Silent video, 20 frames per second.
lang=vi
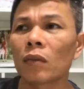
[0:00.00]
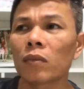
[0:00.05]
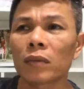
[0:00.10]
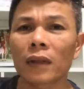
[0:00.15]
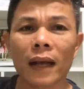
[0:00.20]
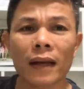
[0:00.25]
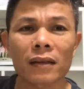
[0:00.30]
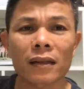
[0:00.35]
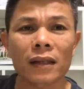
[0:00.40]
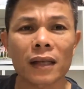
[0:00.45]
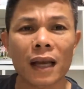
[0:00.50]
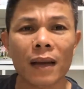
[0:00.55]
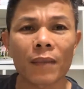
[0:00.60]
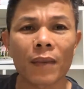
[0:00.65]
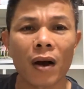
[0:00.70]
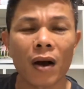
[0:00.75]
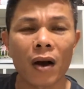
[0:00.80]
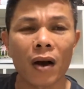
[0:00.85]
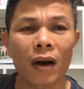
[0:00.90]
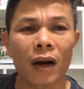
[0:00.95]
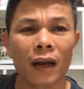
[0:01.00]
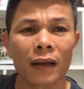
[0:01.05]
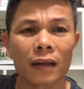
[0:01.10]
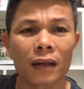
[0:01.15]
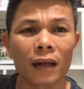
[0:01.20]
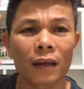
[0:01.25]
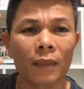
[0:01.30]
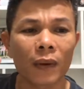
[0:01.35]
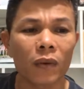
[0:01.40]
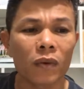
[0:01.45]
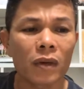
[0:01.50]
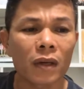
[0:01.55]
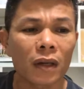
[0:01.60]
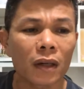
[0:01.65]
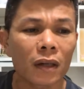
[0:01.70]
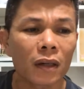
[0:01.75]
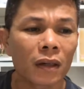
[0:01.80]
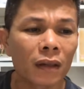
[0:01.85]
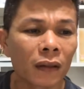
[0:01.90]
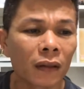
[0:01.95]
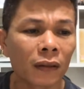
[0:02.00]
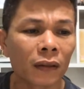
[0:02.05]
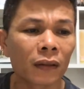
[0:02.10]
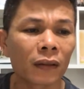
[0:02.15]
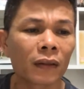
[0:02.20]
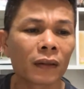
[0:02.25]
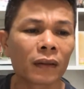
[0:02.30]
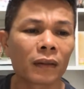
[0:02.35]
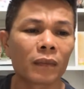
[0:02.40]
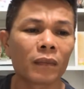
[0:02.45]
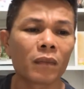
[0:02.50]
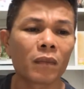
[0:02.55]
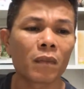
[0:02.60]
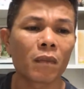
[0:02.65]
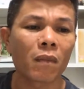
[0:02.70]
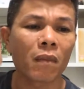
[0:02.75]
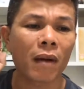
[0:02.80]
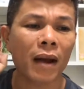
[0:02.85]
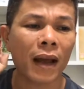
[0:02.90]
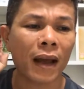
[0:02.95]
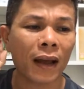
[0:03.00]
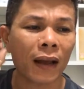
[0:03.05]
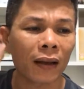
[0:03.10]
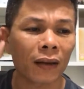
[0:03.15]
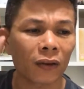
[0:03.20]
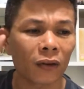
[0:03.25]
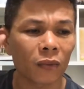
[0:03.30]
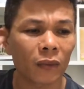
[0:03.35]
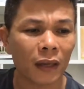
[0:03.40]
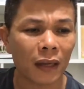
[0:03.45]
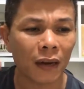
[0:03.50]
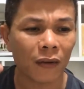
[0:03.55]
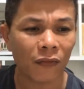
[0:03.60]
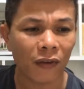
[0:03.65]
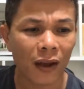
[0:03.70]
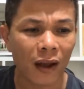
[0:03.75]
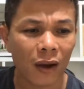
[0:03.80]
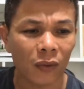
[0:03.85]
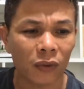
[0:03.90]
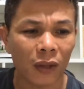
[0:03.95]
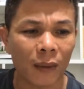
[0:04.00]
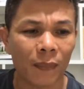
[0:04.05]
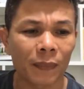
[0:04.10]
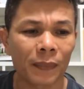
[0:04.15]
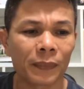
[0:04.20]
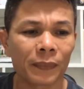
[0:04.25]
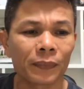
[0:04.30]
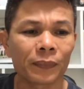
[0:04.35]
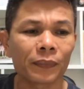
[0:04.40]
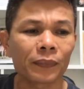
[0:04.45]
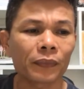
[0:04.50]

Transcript: chúng ta xem họ là những cái mẫu gương mà chúng ta cần phải học tập